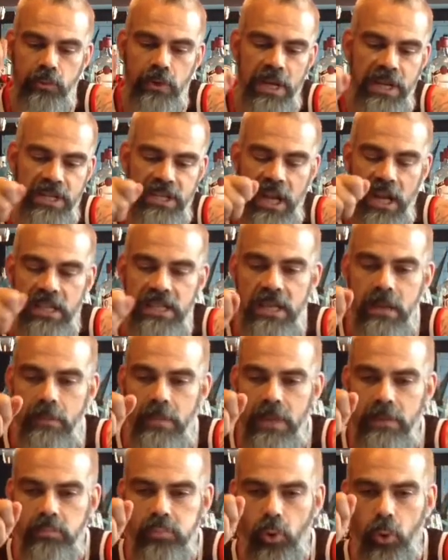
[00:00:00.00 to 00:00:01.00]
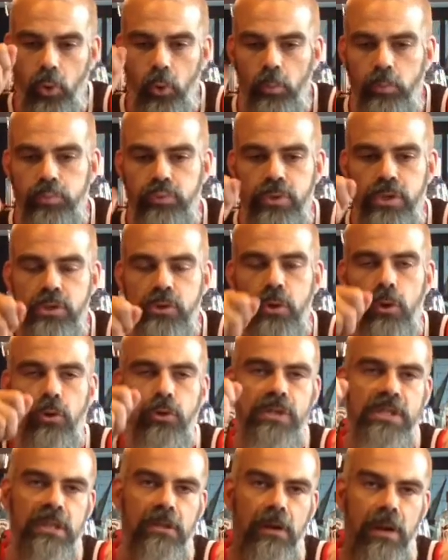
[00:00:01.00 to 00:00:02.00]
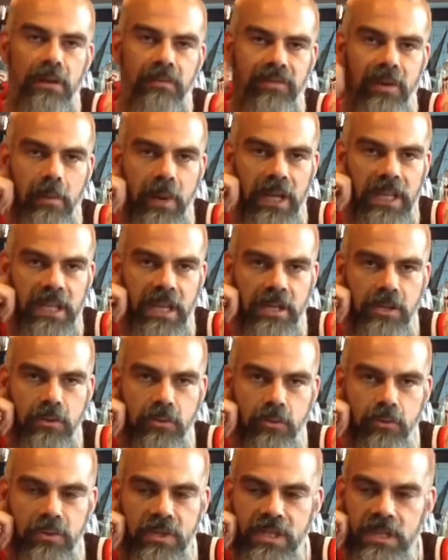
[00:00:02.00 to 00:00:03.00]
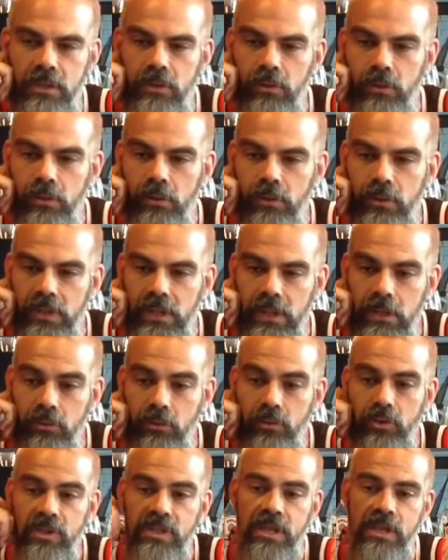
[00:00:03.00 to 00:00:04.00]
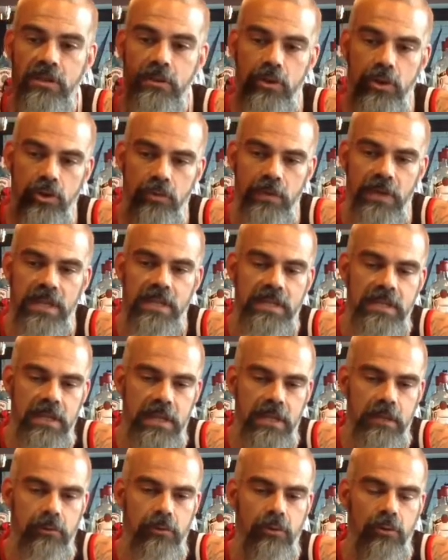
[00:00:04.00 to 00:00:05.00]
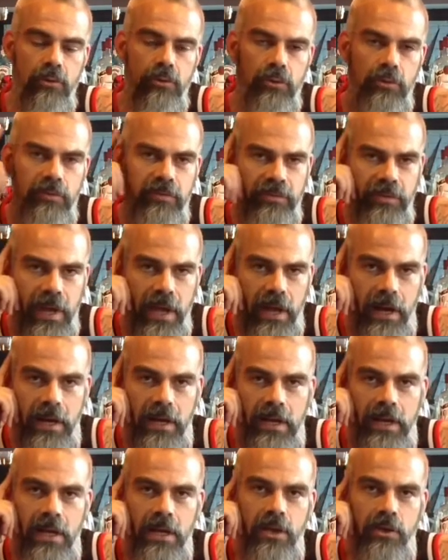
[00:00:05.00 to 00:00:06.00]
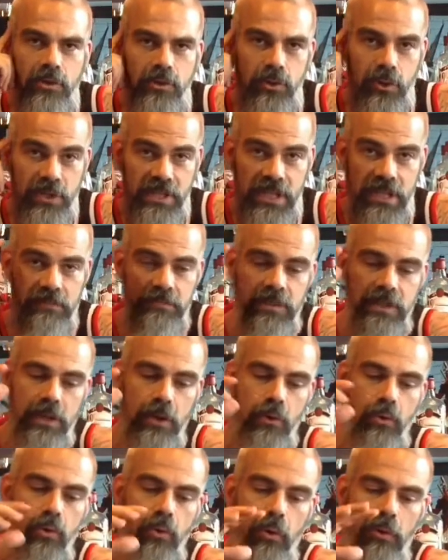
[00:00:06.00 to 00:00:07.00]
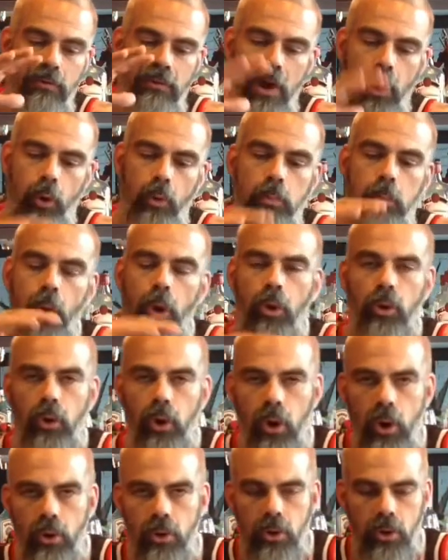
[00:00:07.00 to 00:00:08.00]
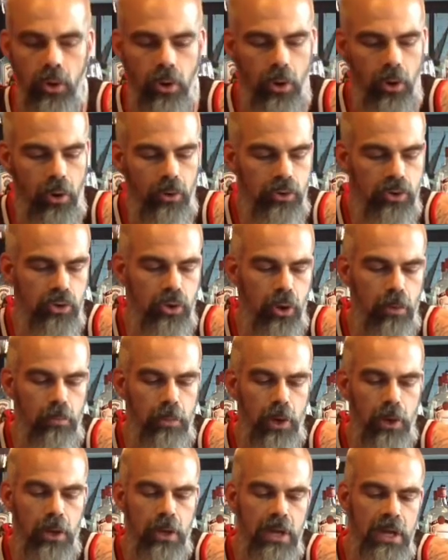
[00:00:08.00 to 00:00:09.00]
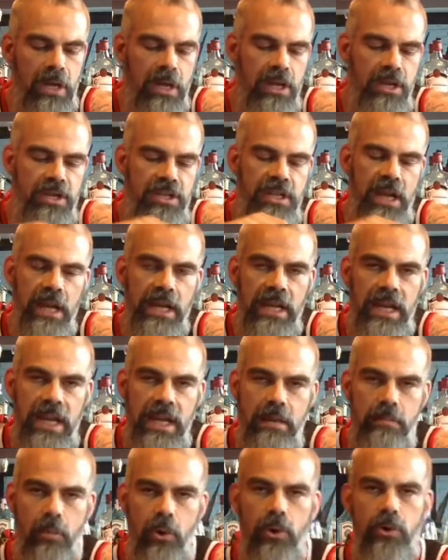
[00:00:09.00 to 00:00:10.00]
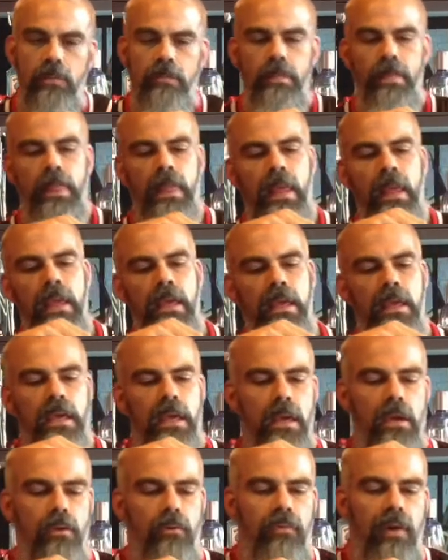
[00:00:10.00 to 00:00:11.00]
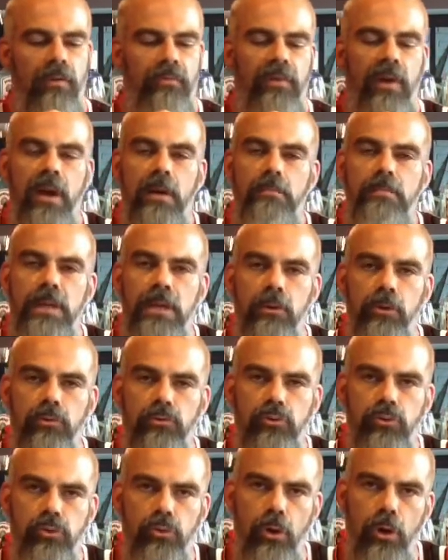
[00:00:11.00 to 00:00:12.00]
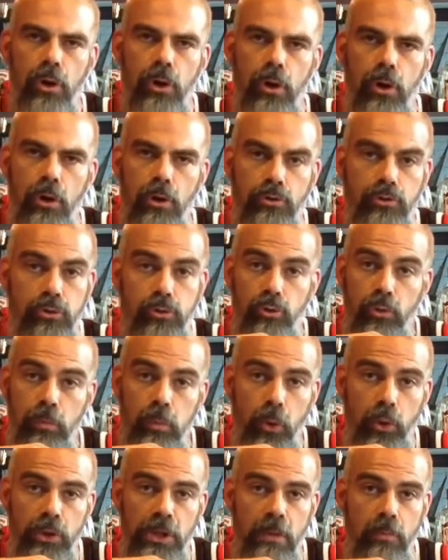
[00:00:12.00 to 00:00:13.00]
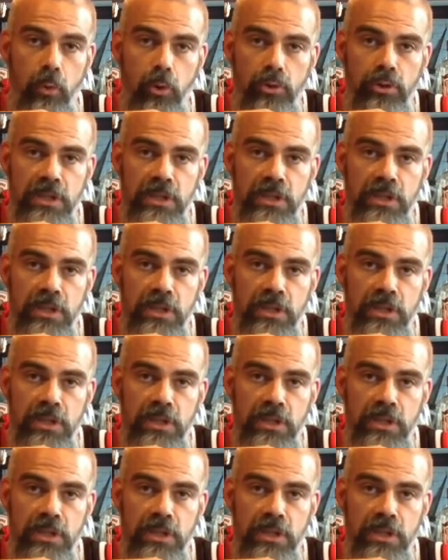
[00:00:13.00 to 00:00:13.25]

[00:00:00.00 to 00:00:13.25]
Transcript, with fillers: et chaque diamètre pour qu'on puisse se lancer dans la fabrication aussi de notre côté. Donc c'est ce que je vais essayer de, faire sur cette vidéo. On va reprendre ensemble chaque élément et on va faire un bilan du, euh, nombre d'aimants